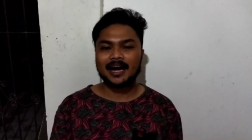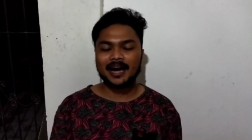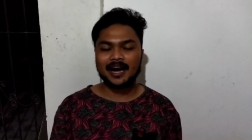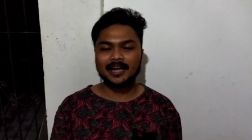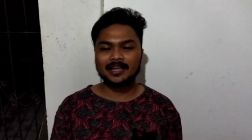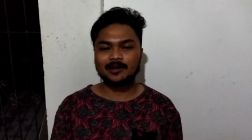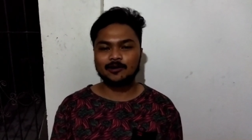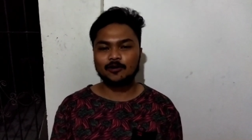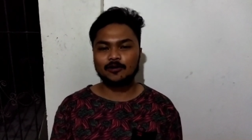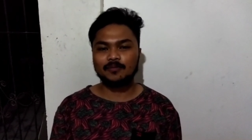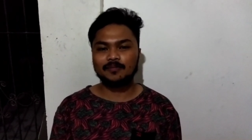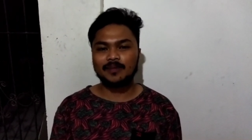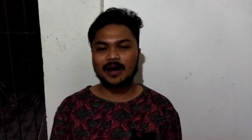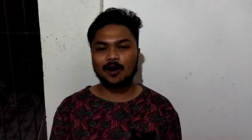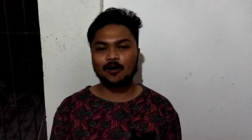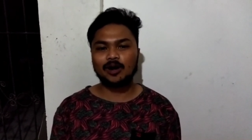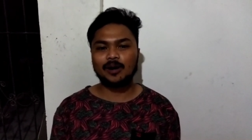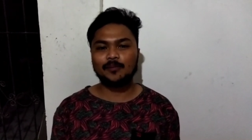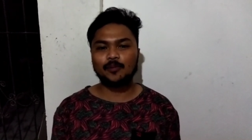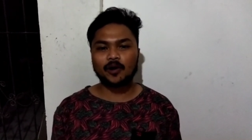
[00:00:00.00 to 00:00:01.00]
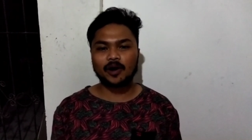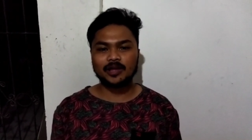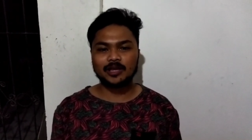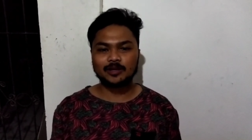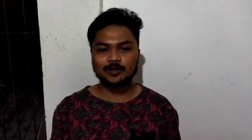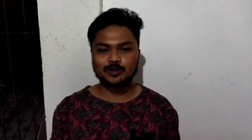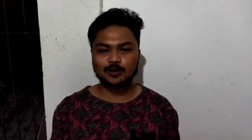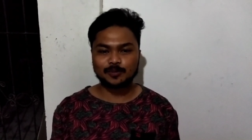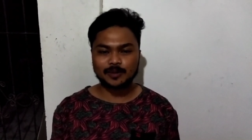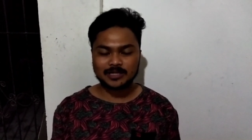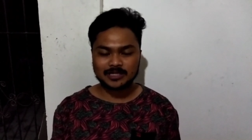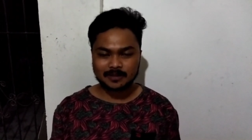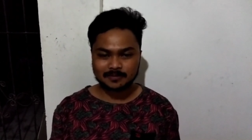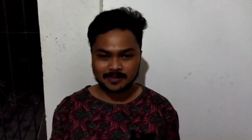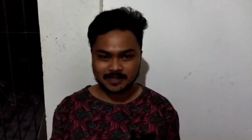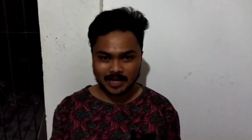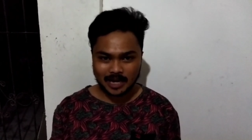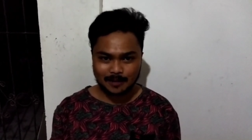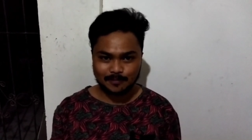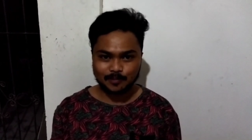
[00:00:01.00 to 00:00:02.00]
At kung bago lang po kayo dito, so please
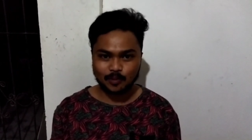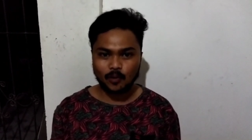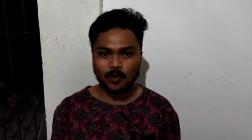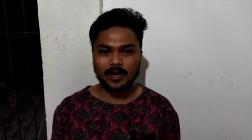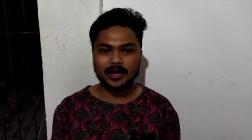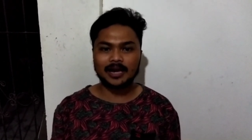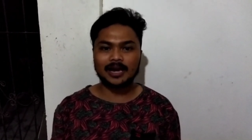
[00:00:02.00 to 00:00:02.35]
subscribe po